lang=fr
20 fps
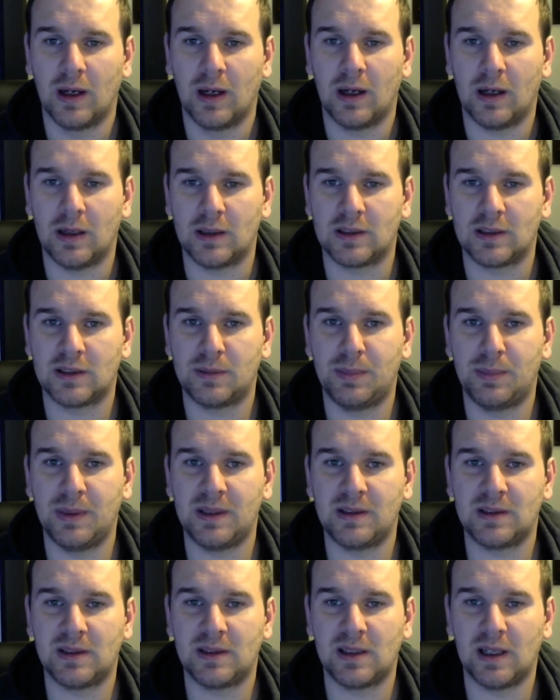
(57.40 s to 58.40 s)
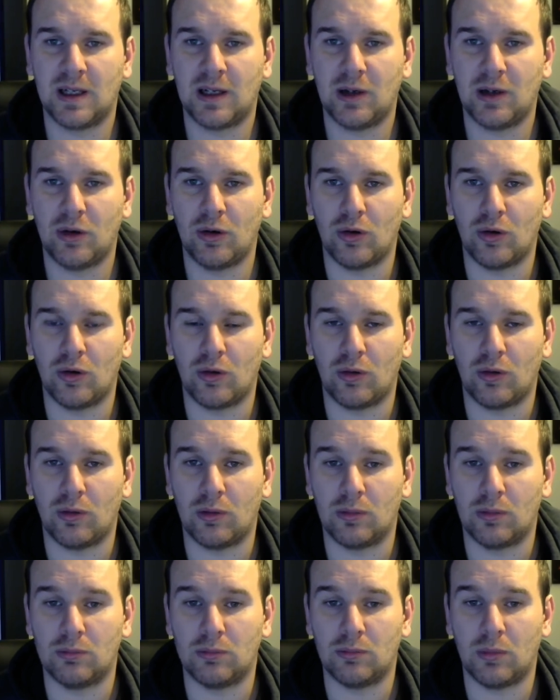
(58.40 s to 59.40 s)
spécial
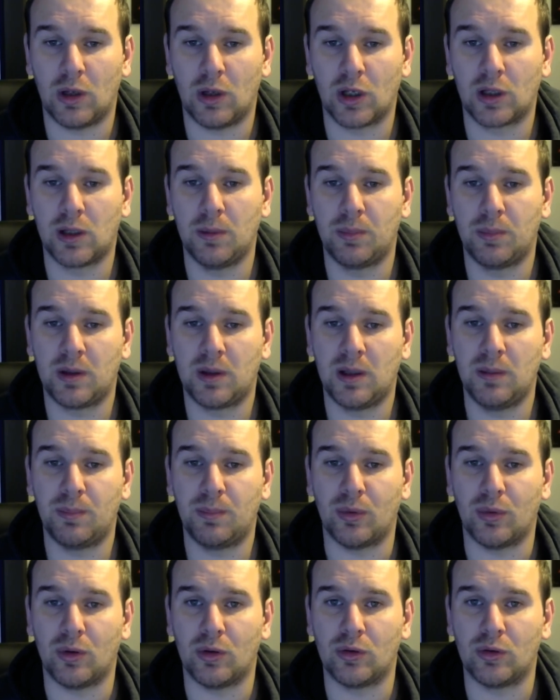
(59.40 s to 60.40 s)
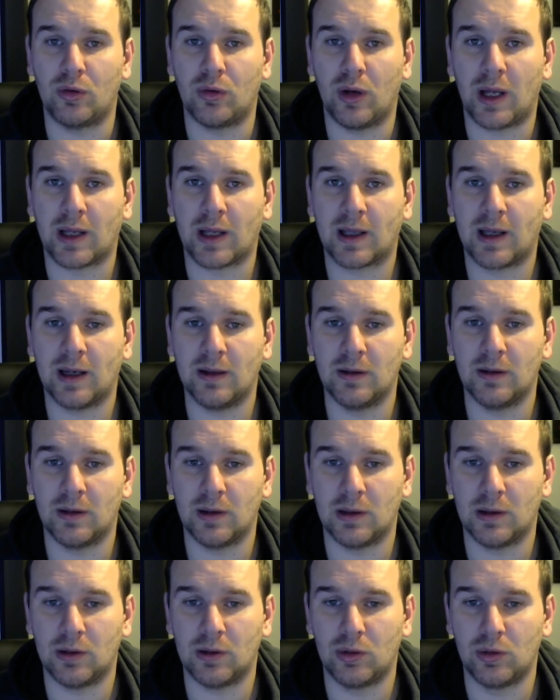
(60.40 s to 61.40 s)
équipe type de la Cannes
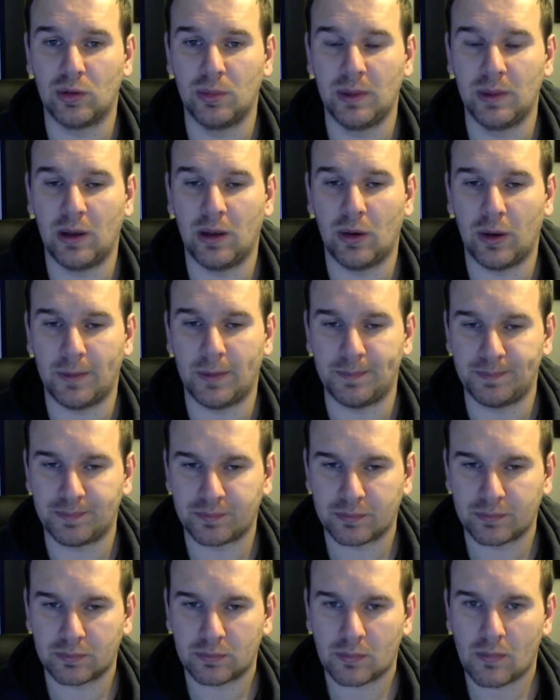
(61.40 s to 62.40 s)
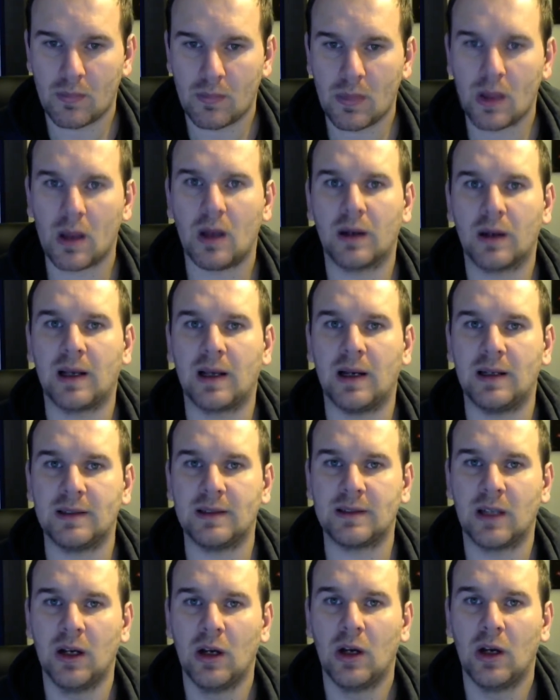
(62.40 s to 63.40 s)

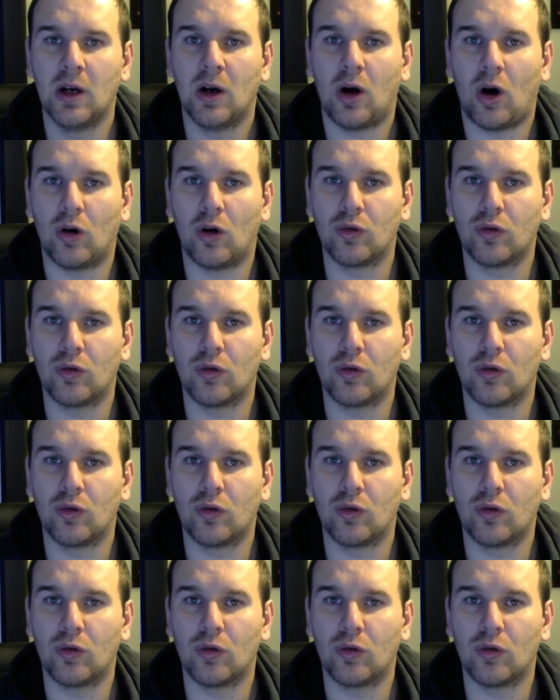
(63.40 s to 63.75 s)
2015. En tout